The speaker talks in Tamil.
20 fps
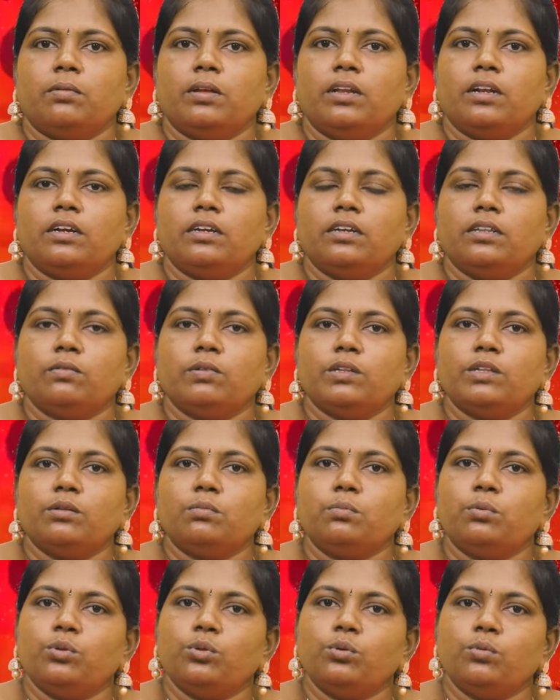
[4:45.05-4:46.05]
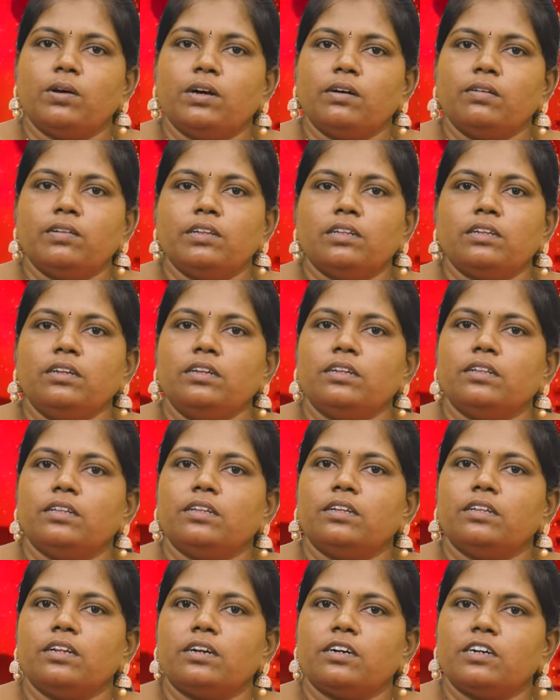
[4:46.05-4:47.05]
ஏன்னா இது வந்து பொதுவாக வந்து
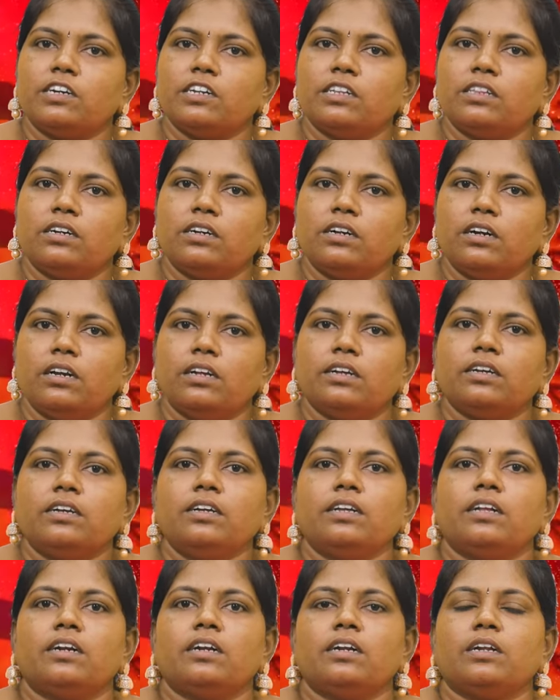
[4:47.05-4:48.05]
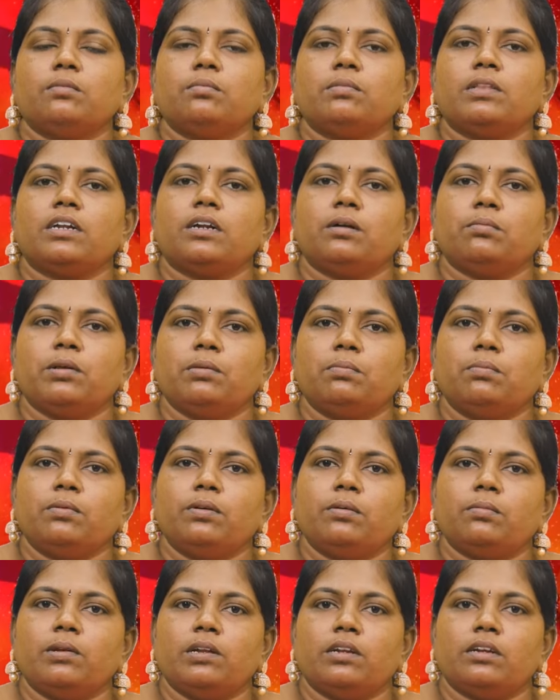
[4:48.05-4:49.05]
இந்தந்த நட்சத்திரங்களுக்கு இரண்டாம் தர அமைப்பு
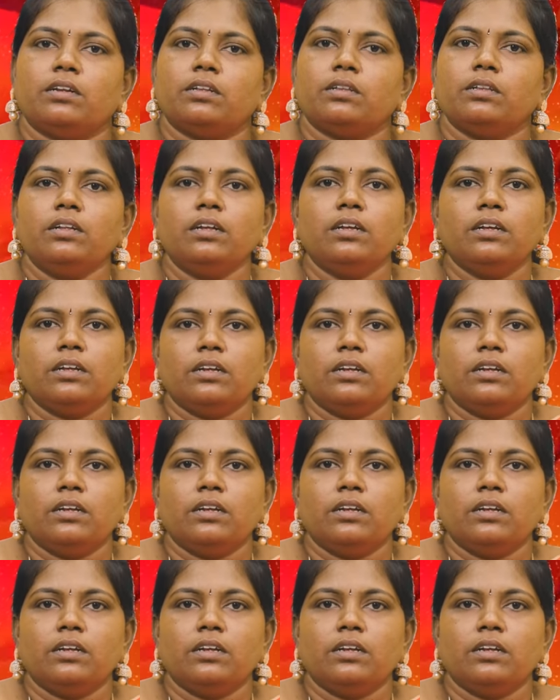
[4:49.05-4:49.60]
அப்படின்றது